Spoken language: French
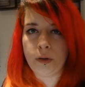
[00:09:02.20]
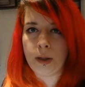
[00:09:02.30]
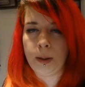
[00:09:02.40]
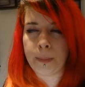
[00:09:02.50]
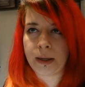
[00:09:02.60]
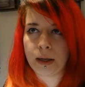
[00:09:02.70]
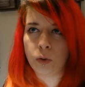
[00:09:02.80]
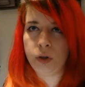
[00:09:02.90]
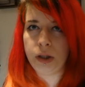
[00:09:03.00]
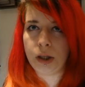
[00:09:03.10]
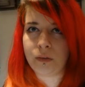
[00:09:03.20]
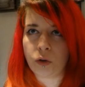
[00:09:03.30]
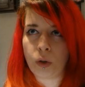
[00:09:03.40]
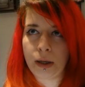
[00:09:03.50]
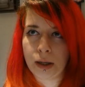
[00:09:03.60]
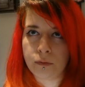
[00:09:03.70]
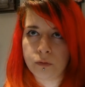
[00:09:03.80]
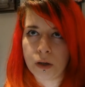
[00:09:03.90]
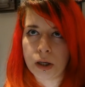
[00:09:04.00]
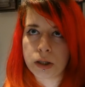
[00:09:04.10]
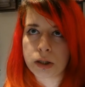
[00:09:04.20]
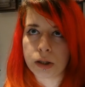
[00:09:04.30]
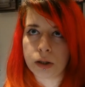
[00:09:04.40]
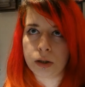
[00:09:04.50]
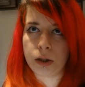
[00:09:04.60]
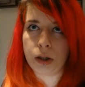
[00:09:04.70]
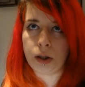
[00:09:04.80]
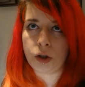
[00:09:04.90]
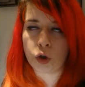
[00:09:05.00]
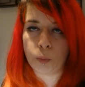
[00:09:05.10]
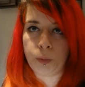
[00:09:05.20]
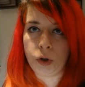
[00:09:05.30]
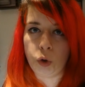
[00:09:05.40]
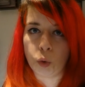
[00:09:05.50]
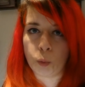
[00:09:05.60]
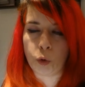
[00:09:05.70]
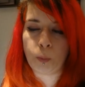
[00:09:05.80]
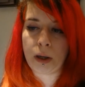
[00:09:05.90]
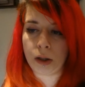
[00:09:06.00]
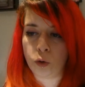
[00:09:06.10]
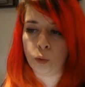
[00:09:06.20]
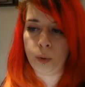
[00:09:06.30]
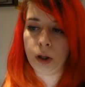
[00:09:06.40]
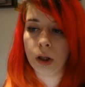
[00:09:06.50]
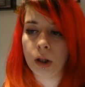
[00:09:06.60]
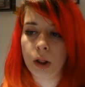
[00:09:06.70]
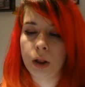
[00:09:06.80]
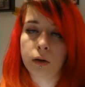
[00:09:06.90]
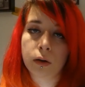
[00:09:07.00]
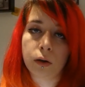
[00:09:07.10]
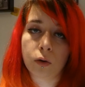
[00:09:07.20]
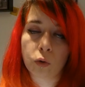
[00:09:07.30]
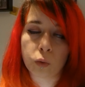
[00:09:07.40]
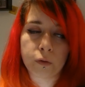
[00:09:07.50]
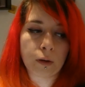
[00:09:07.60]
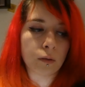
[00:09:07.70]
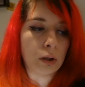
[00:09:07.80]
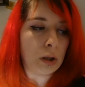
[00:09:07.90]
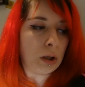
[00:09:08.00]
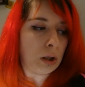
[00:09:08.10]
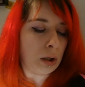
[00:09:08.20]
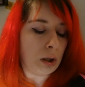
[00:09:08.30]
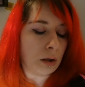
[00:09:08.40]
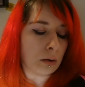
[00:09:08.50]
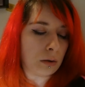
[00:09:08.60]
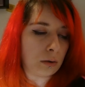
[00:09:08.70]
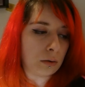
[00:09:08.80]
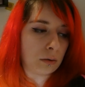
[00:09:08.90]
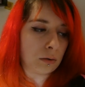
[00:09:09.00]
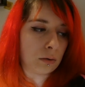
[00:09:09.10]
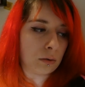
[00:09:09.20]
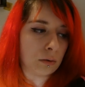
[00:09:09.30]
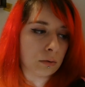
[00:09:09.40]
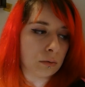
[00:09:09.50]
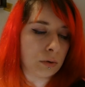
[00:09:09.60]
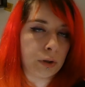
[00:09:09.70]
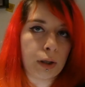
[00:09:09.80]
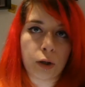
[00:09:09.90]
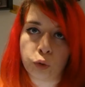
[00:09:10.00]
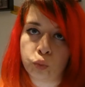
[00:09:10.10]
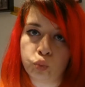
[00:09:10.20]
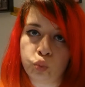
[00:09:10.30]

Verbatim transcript: des macaronis avec de la crème fraîche des champignons de Paris coupés qui étaient en conserve et euh, des lardons